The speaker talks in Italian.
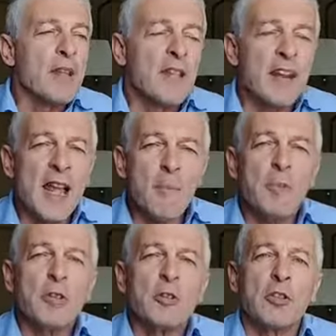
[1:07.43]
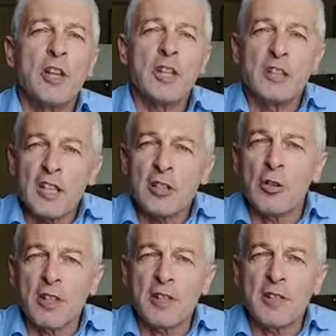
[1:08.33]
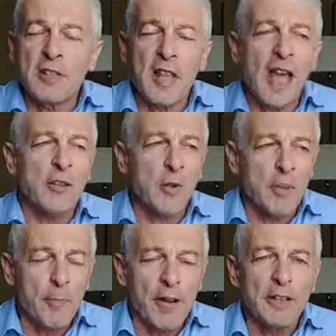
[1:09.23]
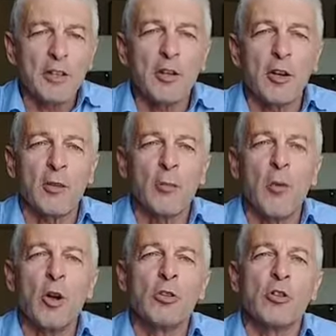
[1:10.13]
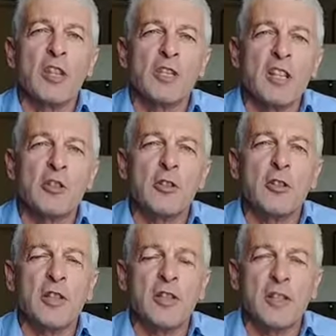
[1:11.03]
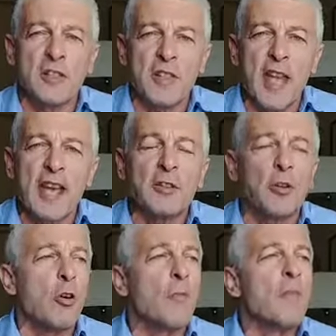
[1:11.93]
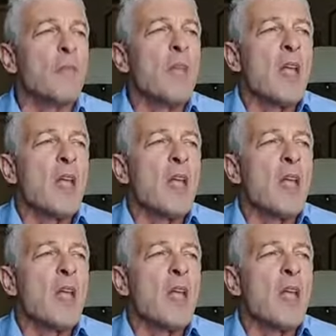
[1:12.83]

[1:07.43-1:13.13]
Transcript: Nell'ambito dei titoli di Stato, in particolar modo dei titoli di Stato